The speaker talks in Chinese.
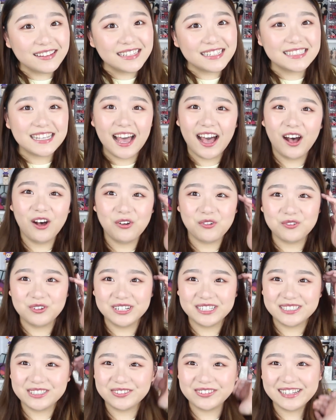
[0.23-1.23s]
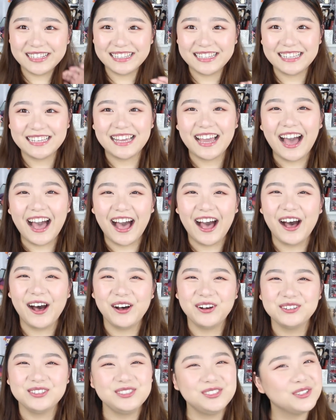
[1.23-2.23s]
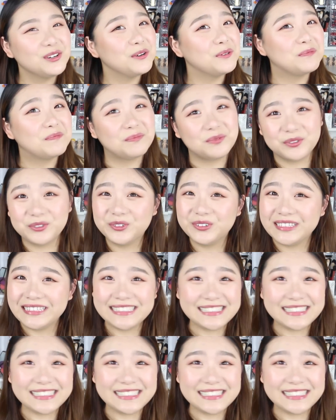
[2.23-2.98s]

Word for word: 大家好，我是温迪，好久不